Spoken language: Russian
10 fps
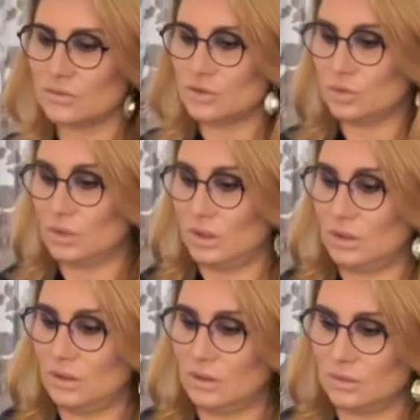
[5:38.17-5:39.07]

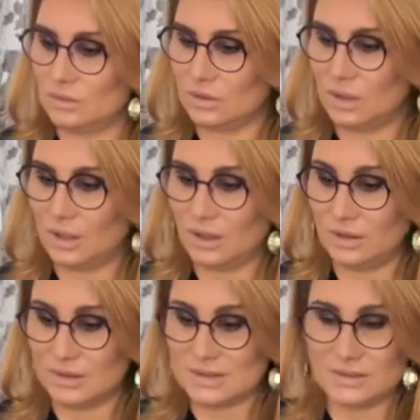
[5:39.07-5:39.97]
все-таки
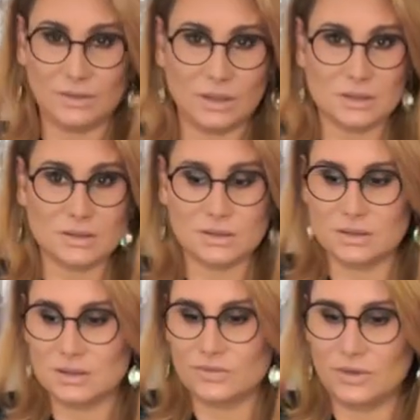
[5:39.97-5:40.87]
какая-то
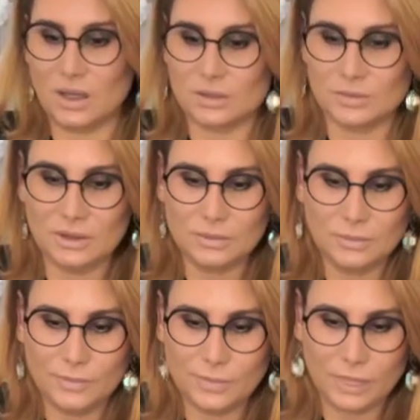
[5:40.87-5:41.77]
связь с флагманом.